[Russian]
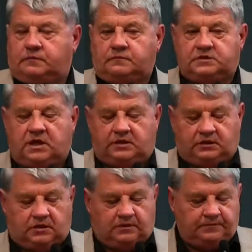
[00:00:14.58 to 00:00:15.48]
Вы
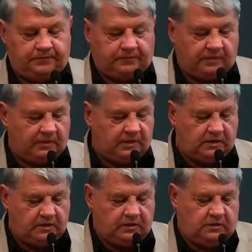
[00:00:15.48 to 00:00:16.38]
знаете, я
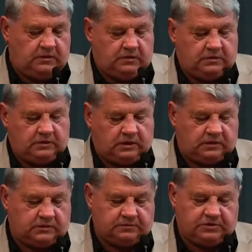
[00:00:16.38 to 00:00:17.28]
так
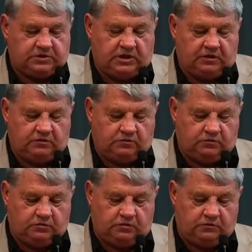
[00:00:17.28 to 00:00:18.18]
размышляю,
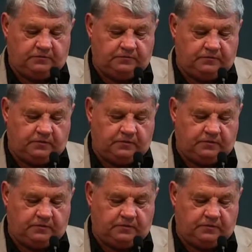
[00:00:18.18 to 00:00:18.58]
думаю,